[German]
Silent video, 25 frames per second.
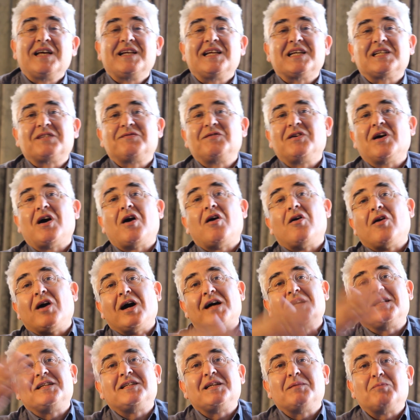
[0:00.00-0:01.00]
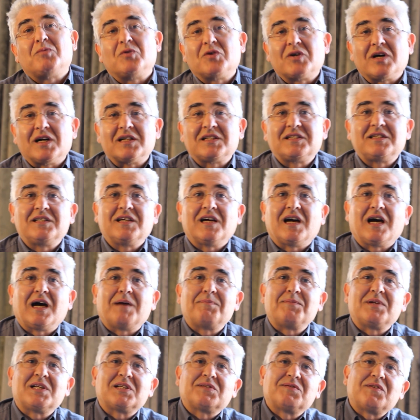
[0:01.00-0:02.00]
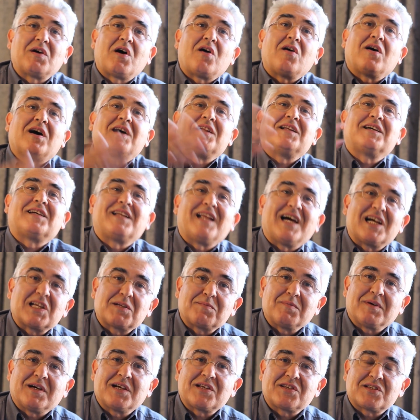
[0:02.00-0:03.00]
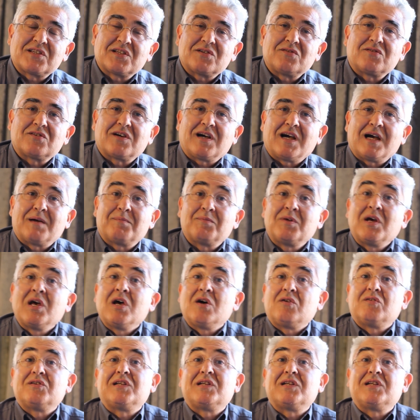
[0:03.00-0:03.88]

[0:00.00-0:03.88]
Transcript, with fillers: dass wir auch eine Demokratie haben, dass wir auch eine Gleichberechtigung haben.